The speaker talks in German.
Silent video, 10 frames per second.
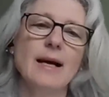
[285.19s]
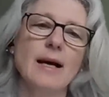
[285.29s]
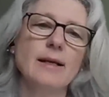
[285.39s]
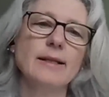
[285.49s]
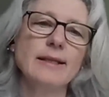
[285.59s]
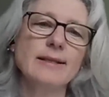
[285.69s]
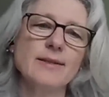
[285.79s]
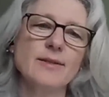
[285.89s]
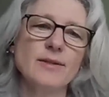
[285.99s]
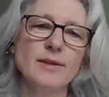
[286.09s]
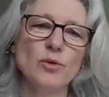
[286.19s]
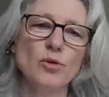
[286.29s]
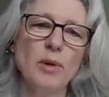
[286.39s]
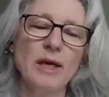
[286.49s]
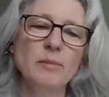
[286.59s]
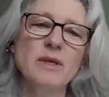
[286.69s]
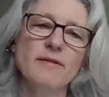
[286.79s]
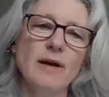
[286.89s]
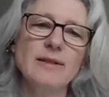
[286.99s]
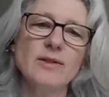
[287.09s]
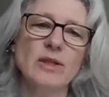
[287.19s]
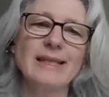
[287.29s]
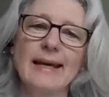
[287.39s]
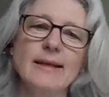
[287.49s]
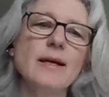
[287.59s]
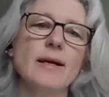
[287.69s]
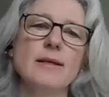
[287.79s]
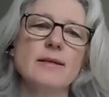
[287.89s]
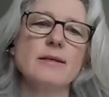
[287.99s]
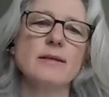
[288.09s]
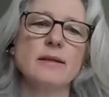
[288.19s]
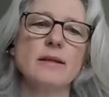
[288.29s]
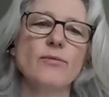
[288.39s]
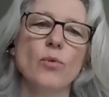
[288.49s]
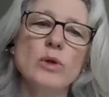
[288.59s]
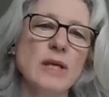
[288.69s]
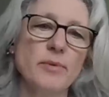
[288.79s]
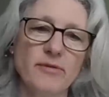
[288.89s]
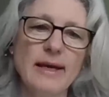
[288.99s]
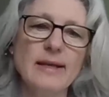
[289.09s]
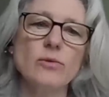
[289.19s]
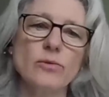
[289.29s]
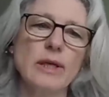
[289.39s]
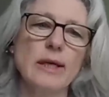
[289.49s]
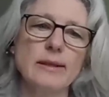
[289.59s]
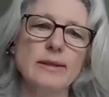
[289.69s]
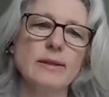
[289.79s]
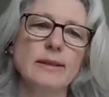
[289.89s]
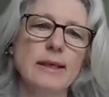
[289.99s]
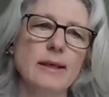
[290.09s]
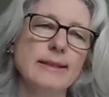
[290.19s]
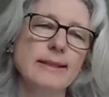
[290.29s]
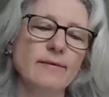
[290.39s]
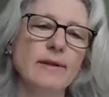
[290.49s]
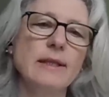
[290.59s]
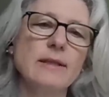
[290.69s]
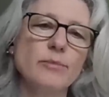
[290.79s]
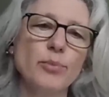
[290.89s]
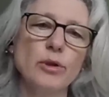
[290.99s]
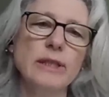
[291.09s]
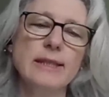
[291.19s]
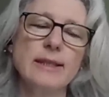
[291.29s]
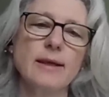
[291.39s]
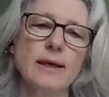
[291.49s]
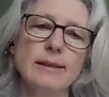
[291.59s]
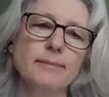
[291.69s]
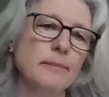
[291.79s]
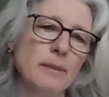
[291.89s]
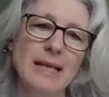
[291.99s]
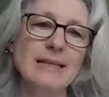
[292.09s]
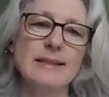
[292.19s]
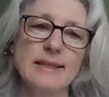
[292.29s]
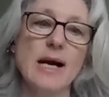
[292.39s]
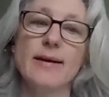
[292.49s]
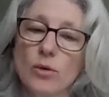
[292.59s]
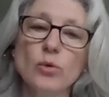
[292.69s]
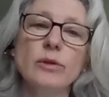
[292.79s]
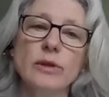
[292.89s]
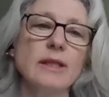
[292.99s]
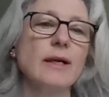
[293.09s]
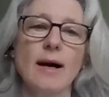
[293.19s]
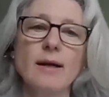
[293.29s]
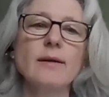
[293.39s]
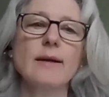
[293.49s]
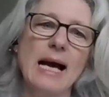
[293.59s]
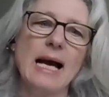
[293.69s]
Allerdings ist es nicht nur bei ihm der Fall, sondern generell ist das Niveau der Bewertung der äh, zehn wichtigsten Politiker in, im letzten Jahr nach unten gegangen.